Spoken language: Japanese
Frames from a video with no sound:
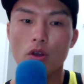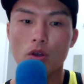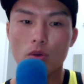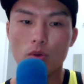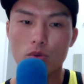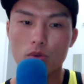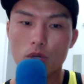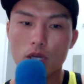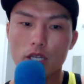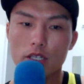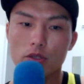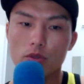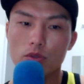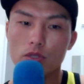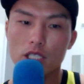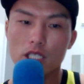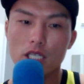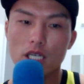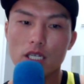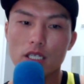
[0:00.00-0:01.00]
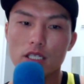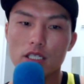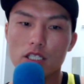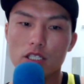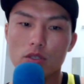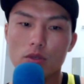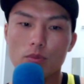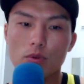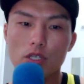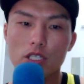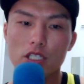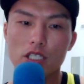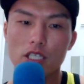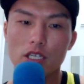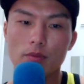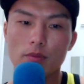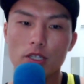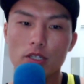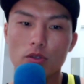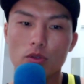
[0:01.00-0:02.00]
ここがよじかん足の
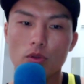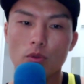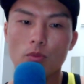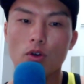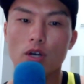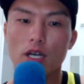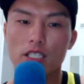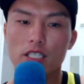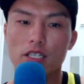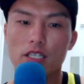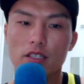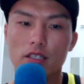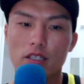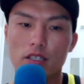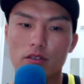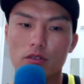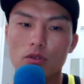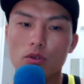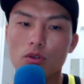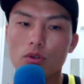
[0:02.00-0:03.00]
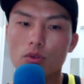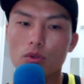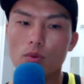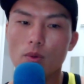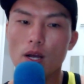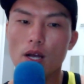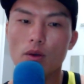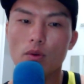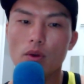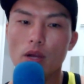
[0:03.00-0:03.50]
ボリンジャーバンドとも重なっているということは、